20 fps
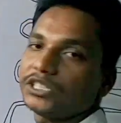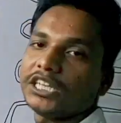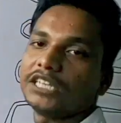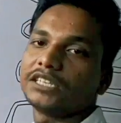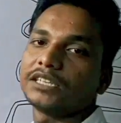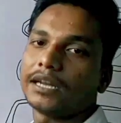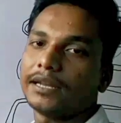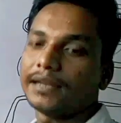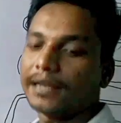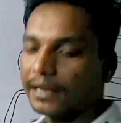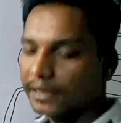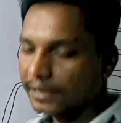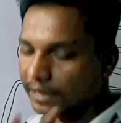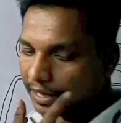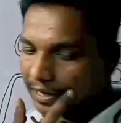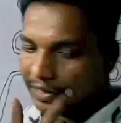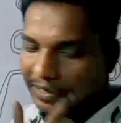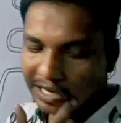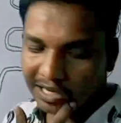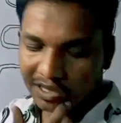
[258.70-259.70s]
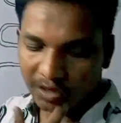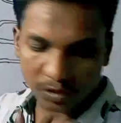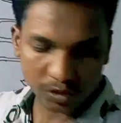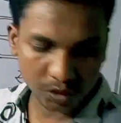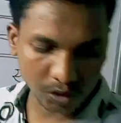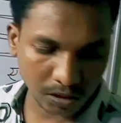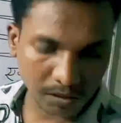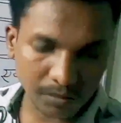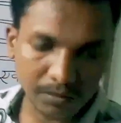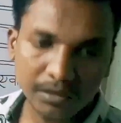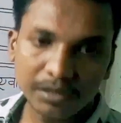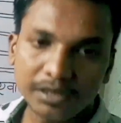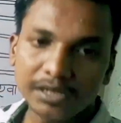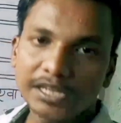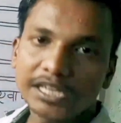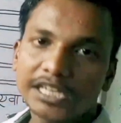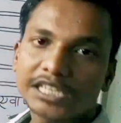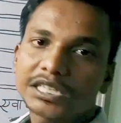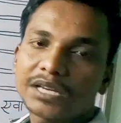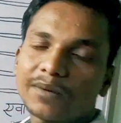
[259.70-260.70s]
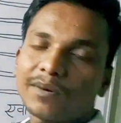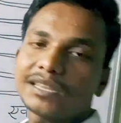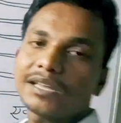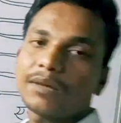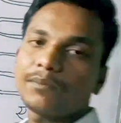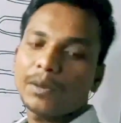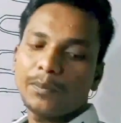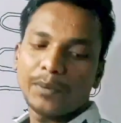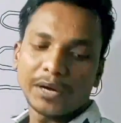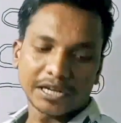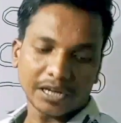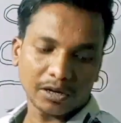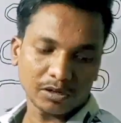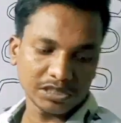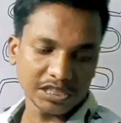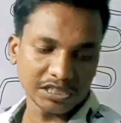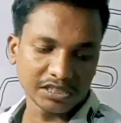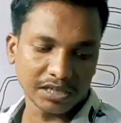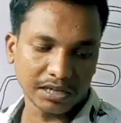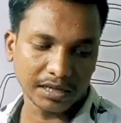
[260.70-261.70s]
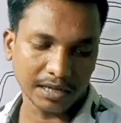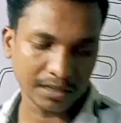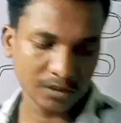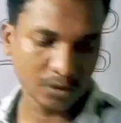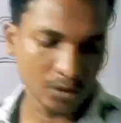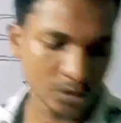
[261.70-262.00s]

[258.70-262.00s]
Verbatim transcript: को चेंज करना है क्या करना है दोस्तों इसके बाद हमें फिल्टर को चेंज करना